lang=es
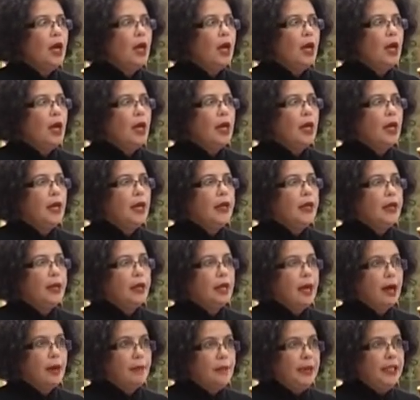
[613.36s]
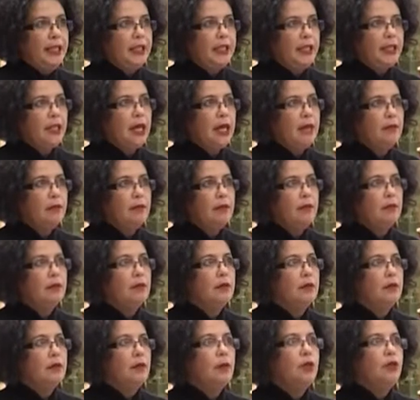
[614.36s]
eh, te avicha.
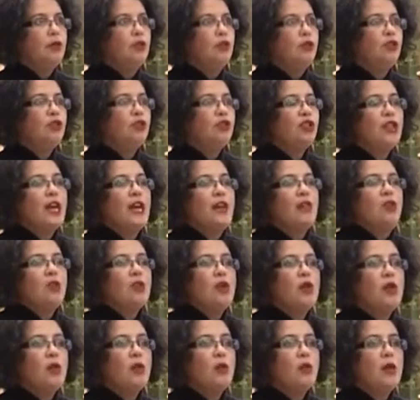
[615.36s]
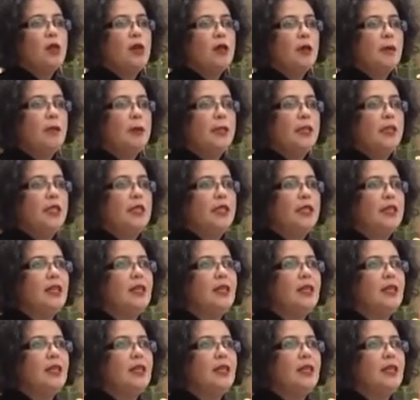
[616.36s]
Yo ya entro a la Escuela de Bellas